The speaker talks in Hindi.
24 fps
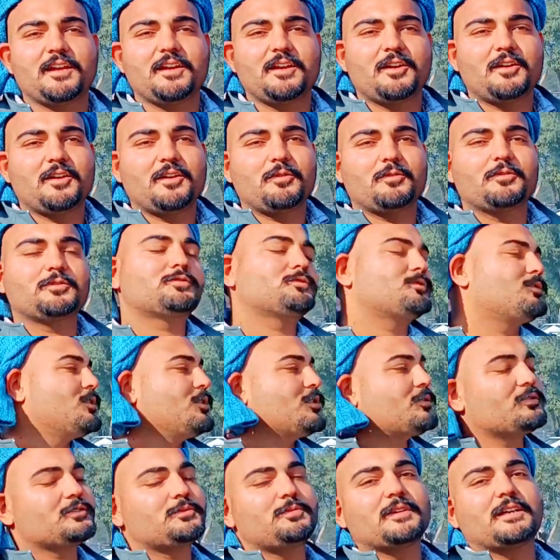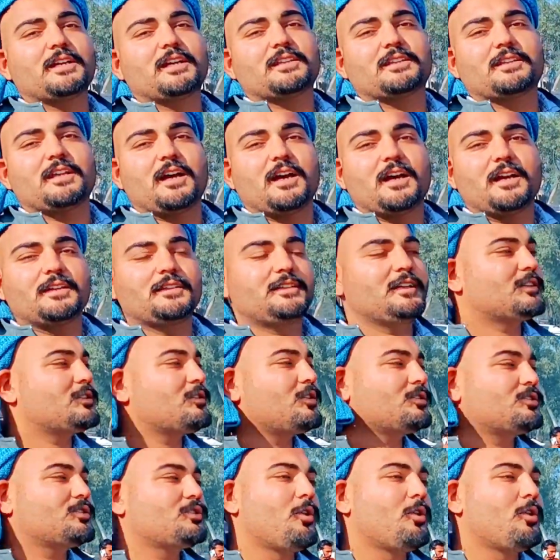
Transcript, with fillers: हाँ। उसको नहीं कुछ भी करता कुछ ये तो